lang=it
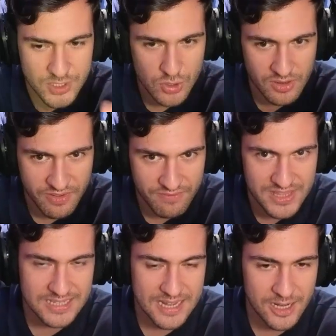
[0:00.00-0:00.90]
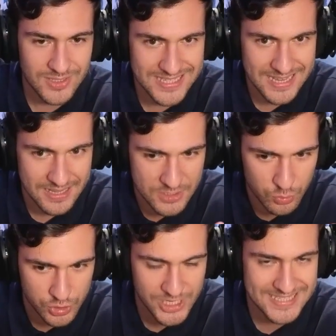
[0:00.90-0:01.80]
che fa vedere delle cose
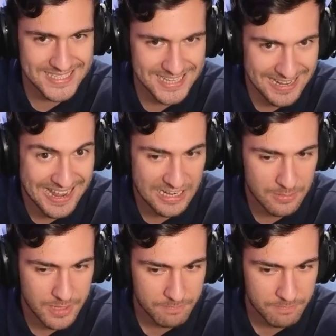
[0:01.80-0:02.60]
successe nell'anime